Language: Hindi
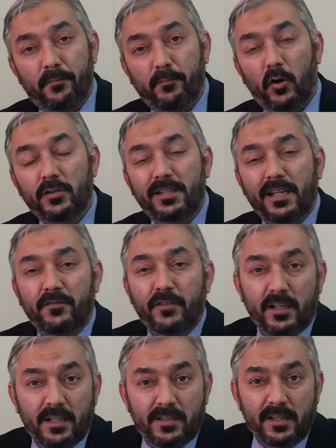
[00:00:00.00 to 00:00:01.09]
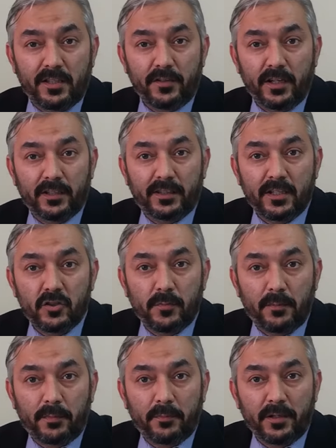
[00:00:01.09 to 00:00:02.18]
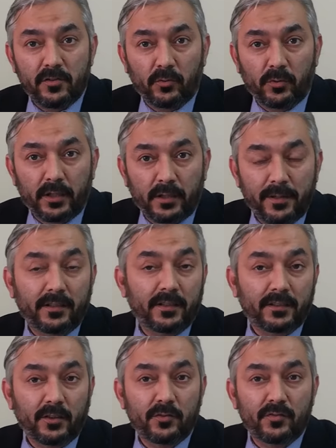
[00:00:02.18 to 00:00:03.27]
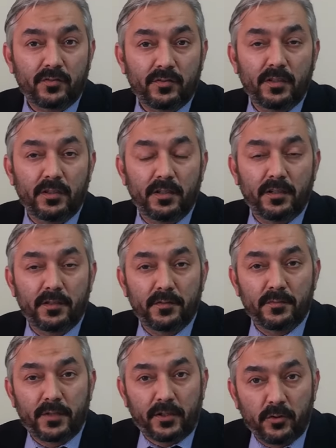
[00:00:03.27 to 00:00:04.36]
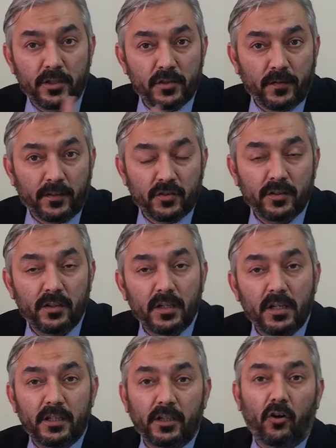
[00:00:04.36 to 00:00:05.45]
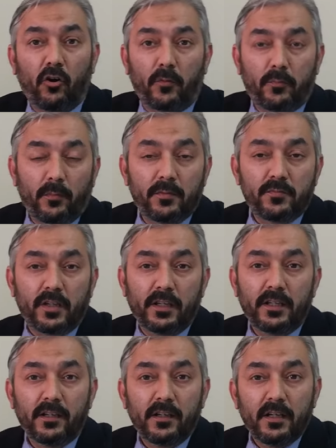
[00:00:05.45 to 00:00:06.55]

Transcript: बहुत सी ऐसी अद्वियात हैं जो मैं अपने मरीज़ों को रिकमेंड करता हूँ सेक्शुअल डिसफंक्शन या और प्रॉब्लम्स के लिए